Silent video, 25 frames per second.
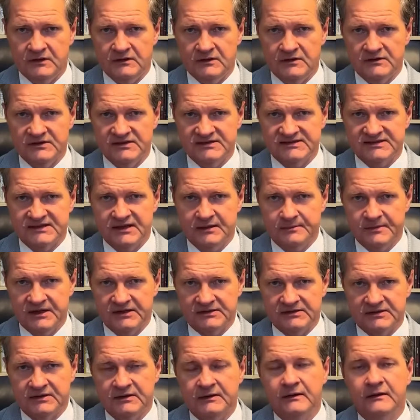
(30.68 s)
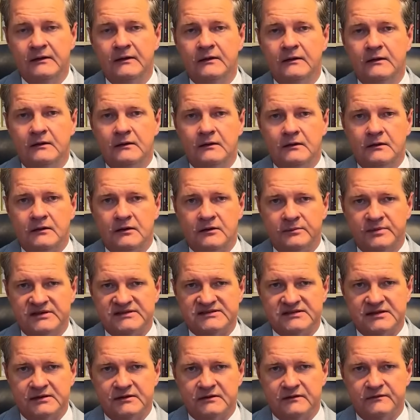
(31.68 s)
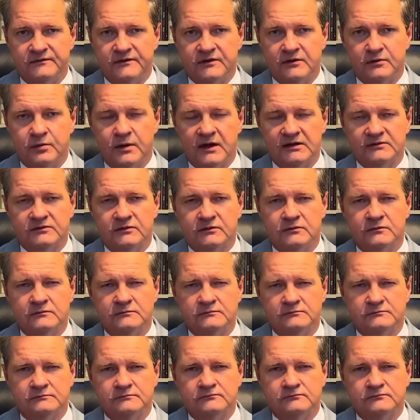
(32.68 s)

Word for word: To jest temat obecnego wykładu.